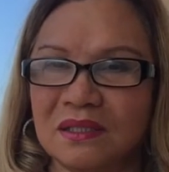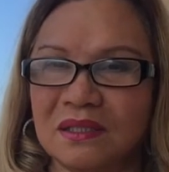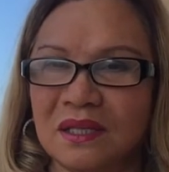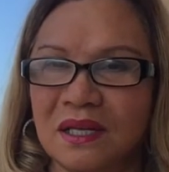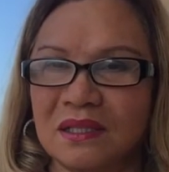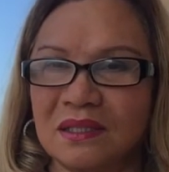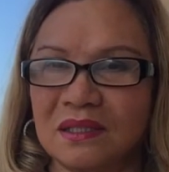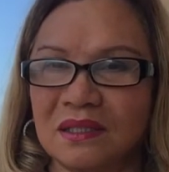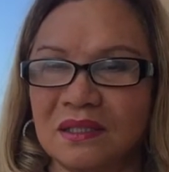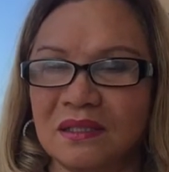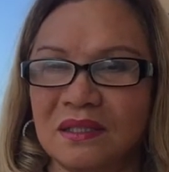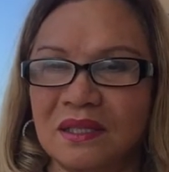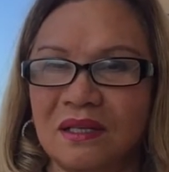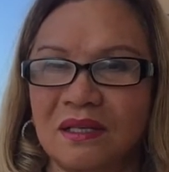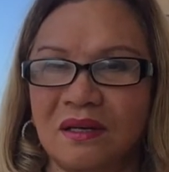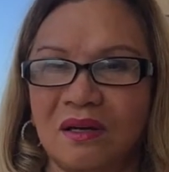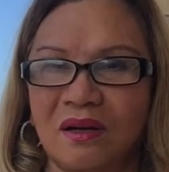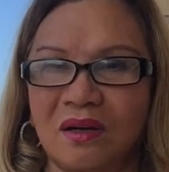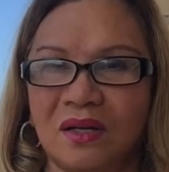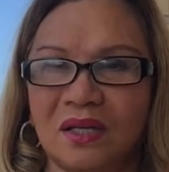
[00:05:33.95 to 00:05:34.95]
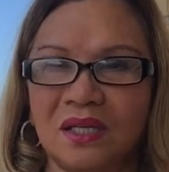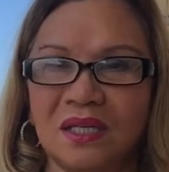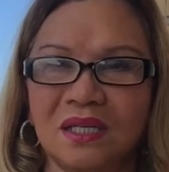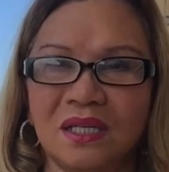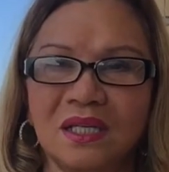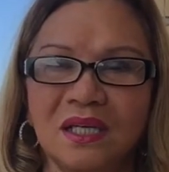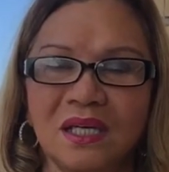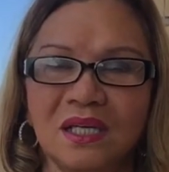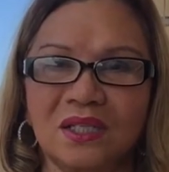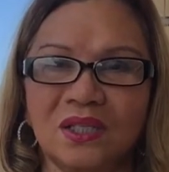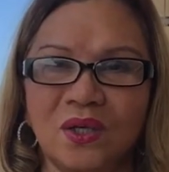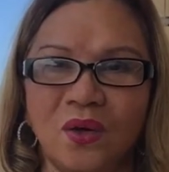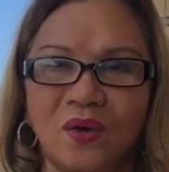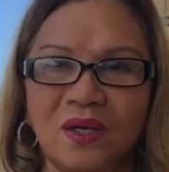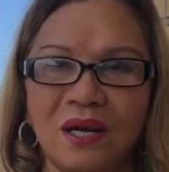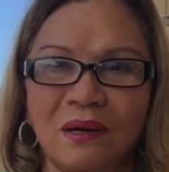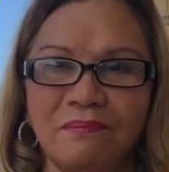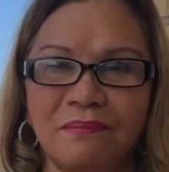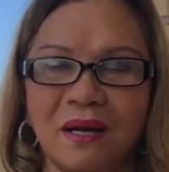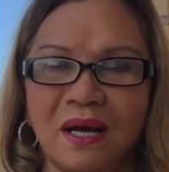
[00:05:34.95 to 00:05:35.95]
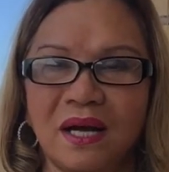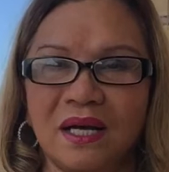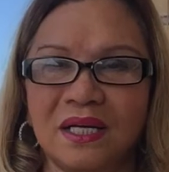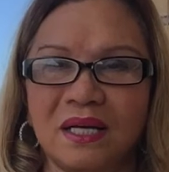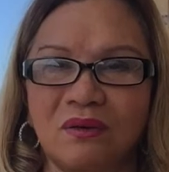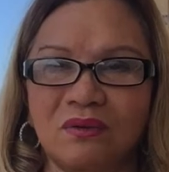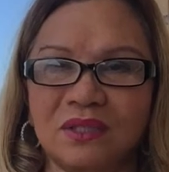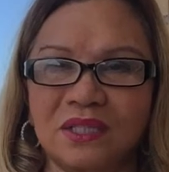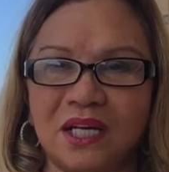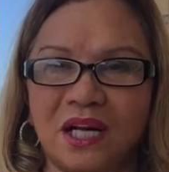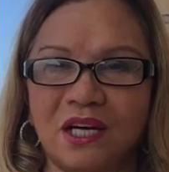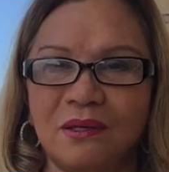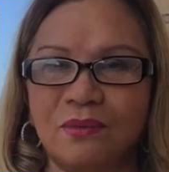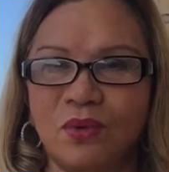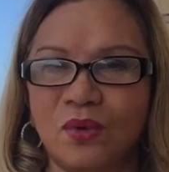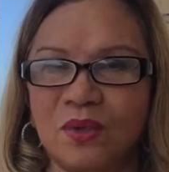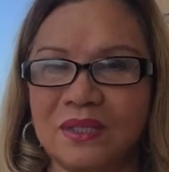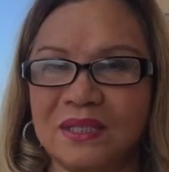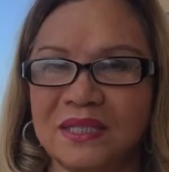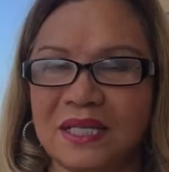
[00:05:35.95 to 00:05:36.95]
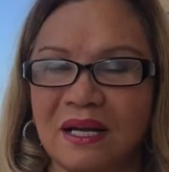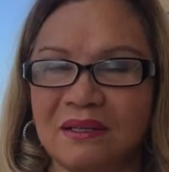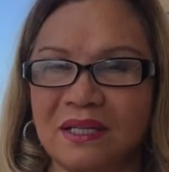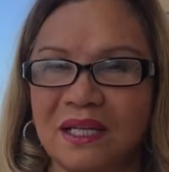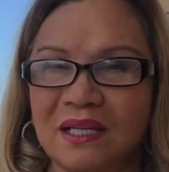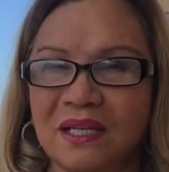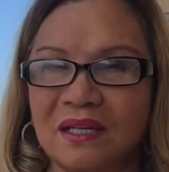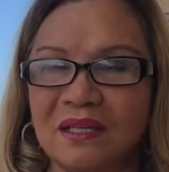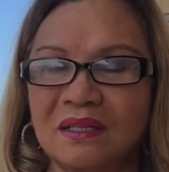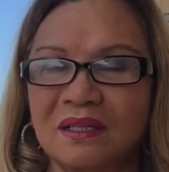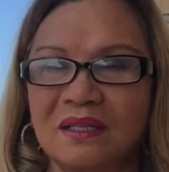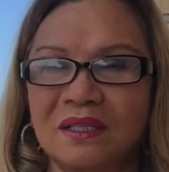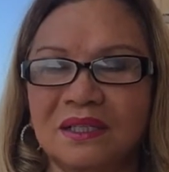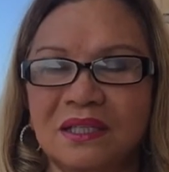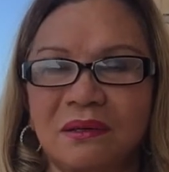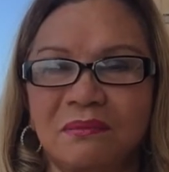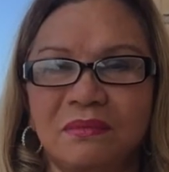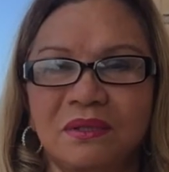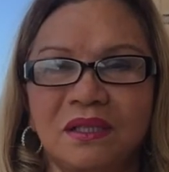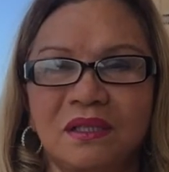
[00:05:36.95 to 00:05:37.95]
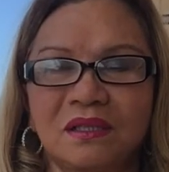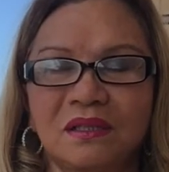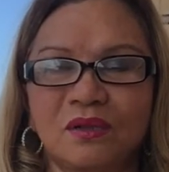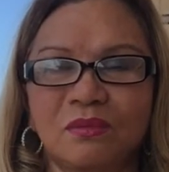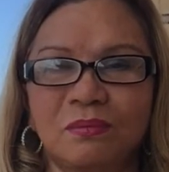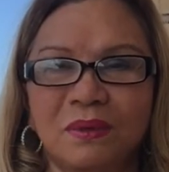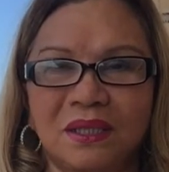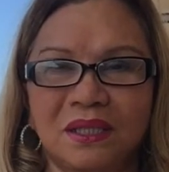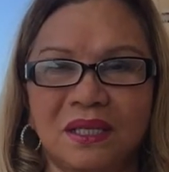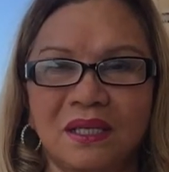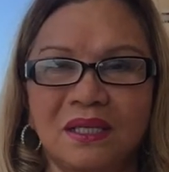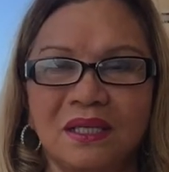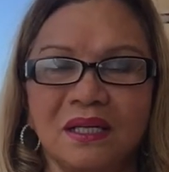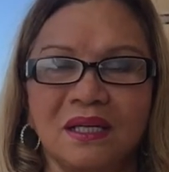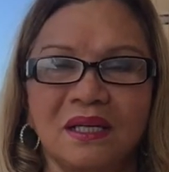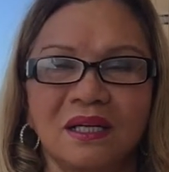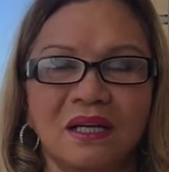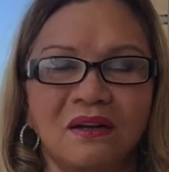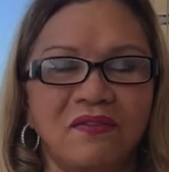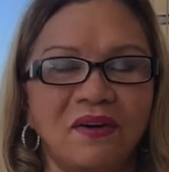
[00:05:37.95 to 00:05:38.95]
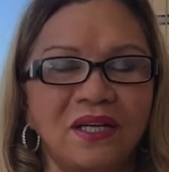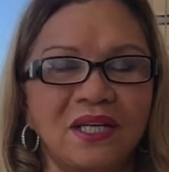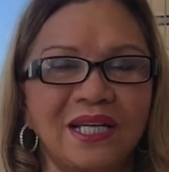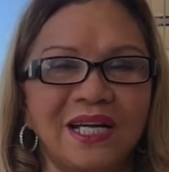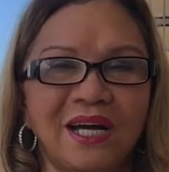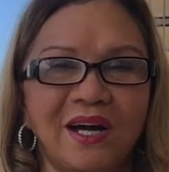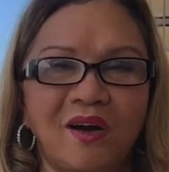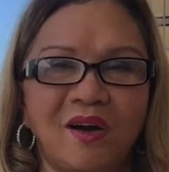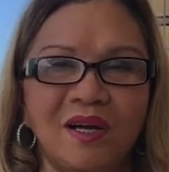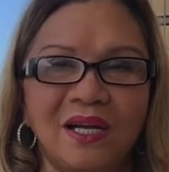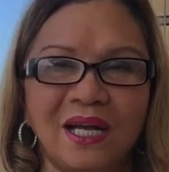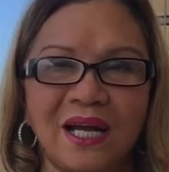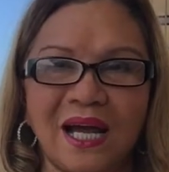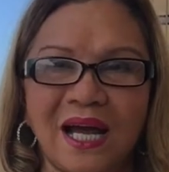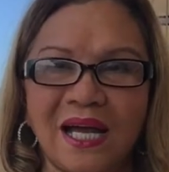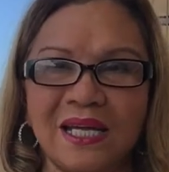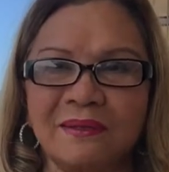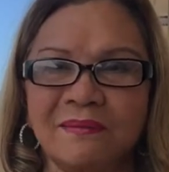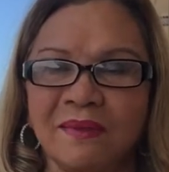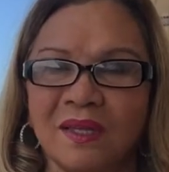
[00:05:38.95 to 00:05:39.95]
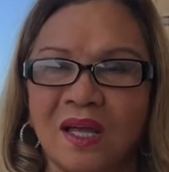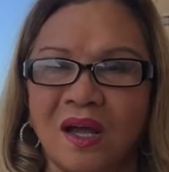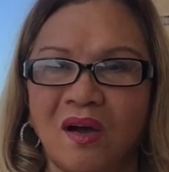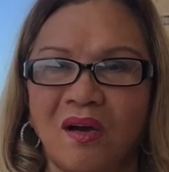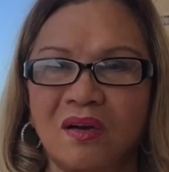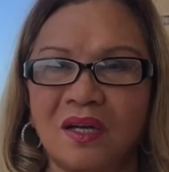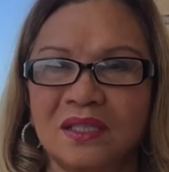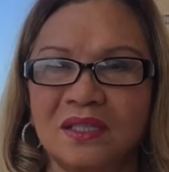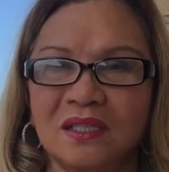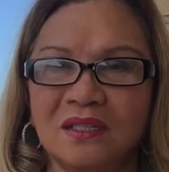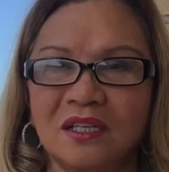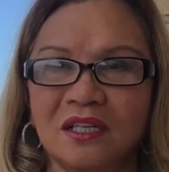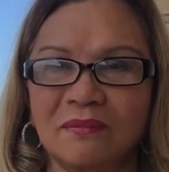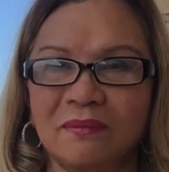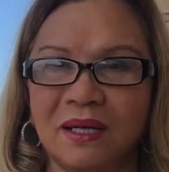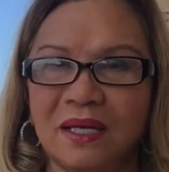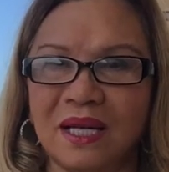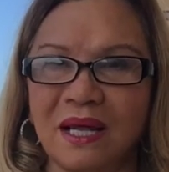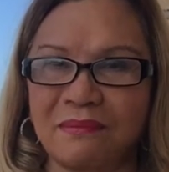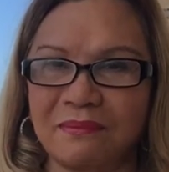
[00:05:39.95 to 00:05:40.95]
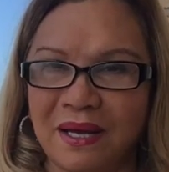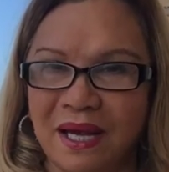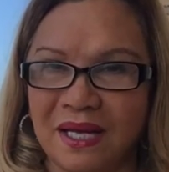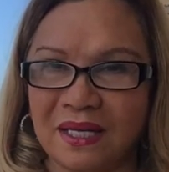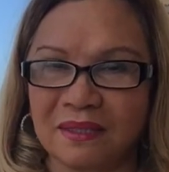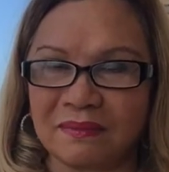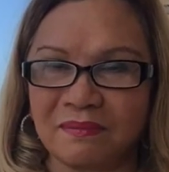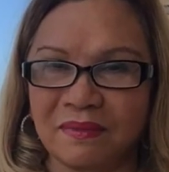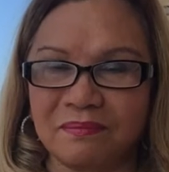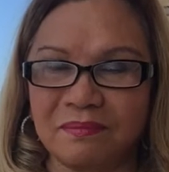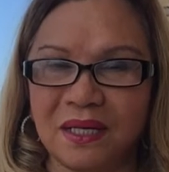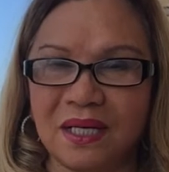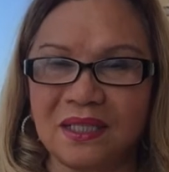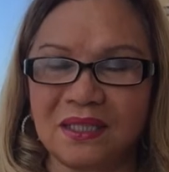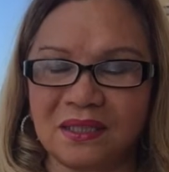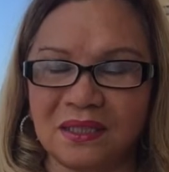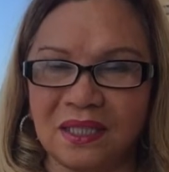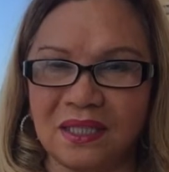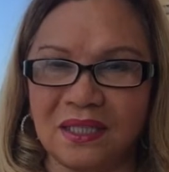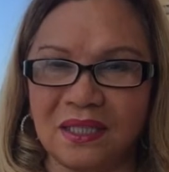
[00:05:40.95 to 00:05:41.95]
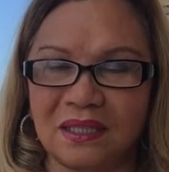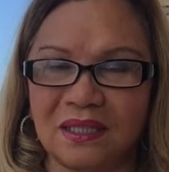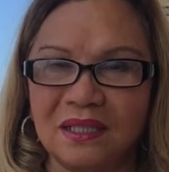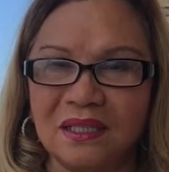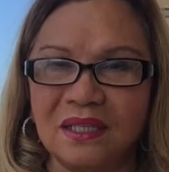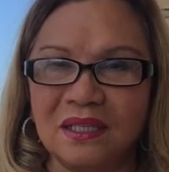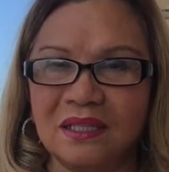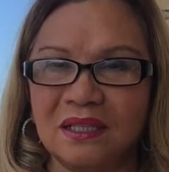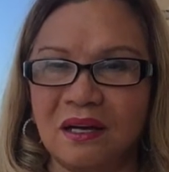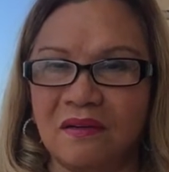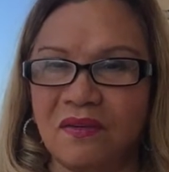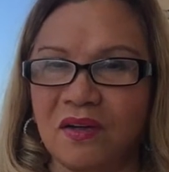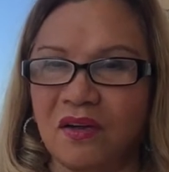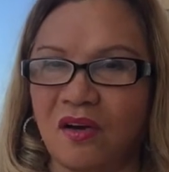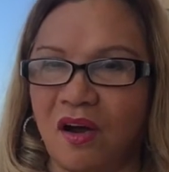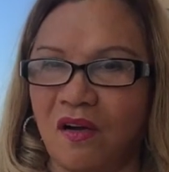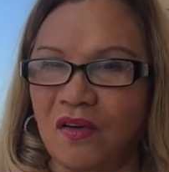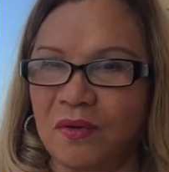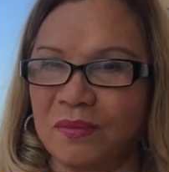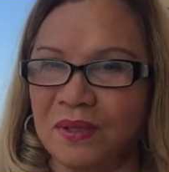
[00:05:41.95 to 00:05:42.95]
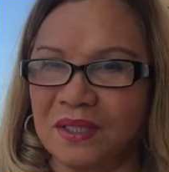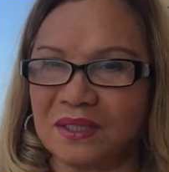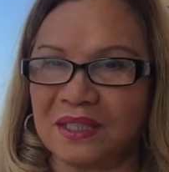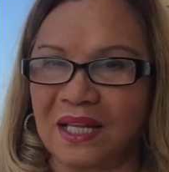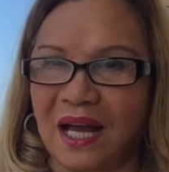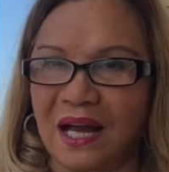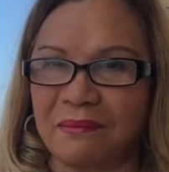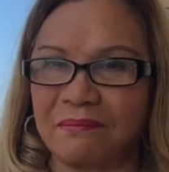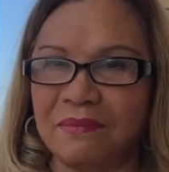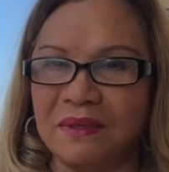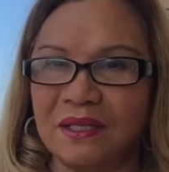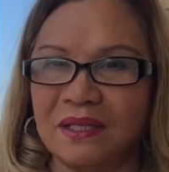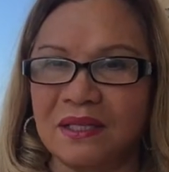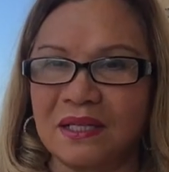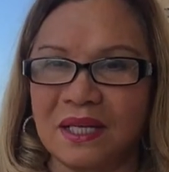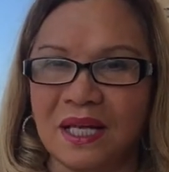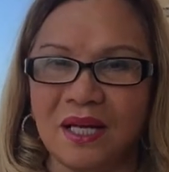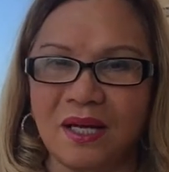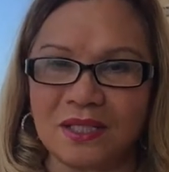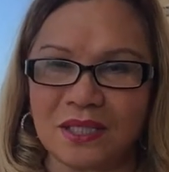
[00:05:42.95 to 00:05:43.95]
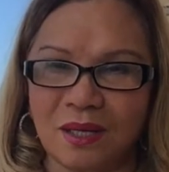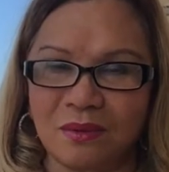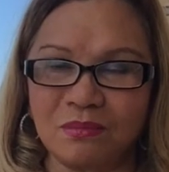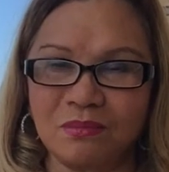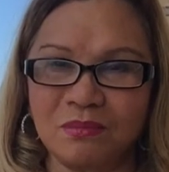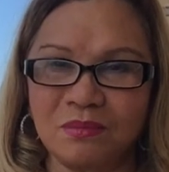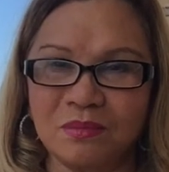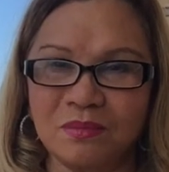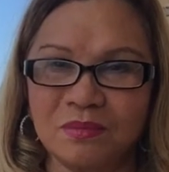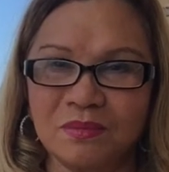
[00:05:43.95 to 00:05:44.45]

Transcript: để là học cái chỗ làm ăn ở đâu chợ búa làm sao để cái người ta mướn mình á là phải là họ là ai họ là những người mà làm ăn mà ít tiền thì họ phải họ phải mướn tạm để họ sống